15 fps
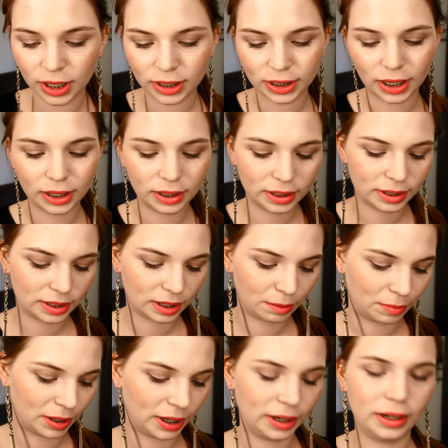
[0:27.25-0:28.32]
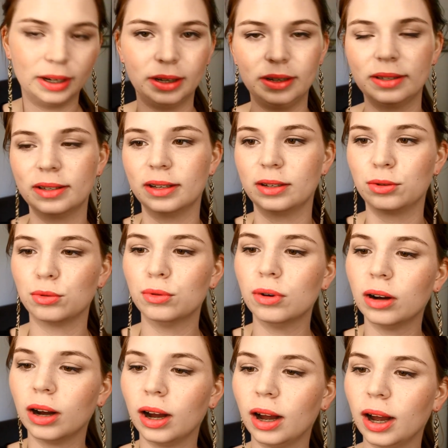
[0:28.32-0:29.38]
Dann ist dabei der
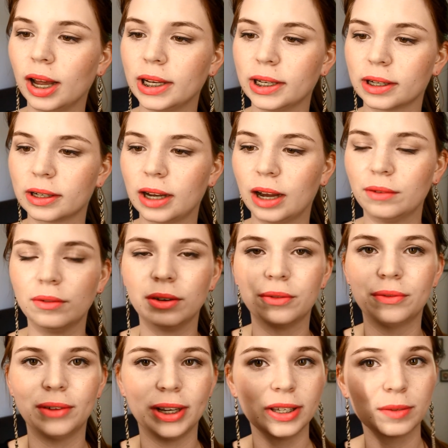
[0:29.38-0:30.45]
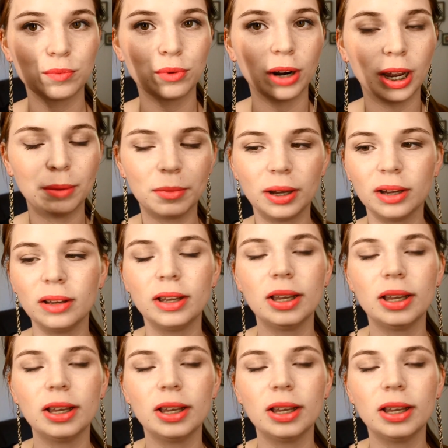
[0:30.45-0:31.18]
Isadora Undercover Face Primer.